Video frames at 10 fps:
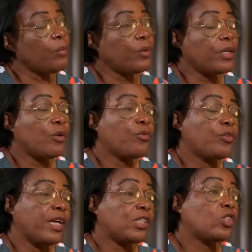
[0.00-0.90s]
Porque eu
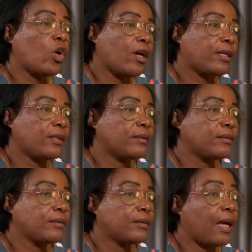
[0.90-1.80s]
fui a sogra,
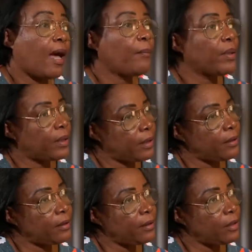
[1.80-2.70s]
a
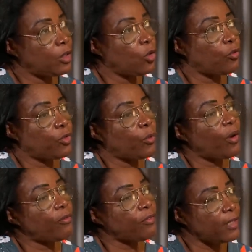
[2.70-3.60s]
mãe, que ouviu
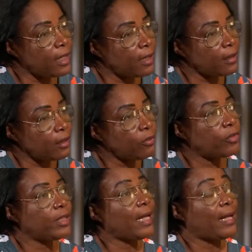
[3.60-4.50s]
uma filha e
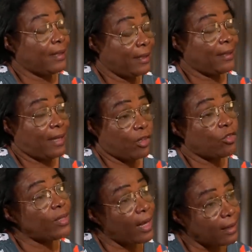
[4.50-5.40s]
foi tentar
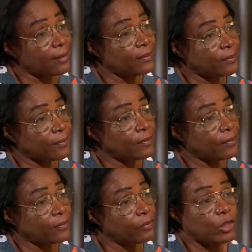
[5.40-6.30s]
ajudá-la.
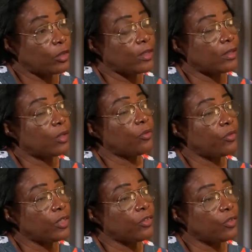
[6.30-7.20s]
Foi só isso que eu
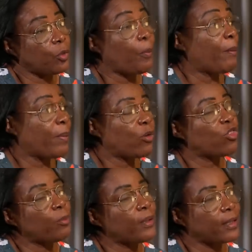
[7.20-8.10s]
fiz, o papel
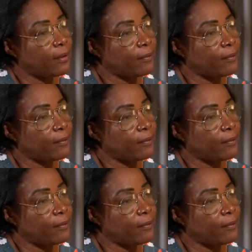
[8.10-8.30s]
de mãe,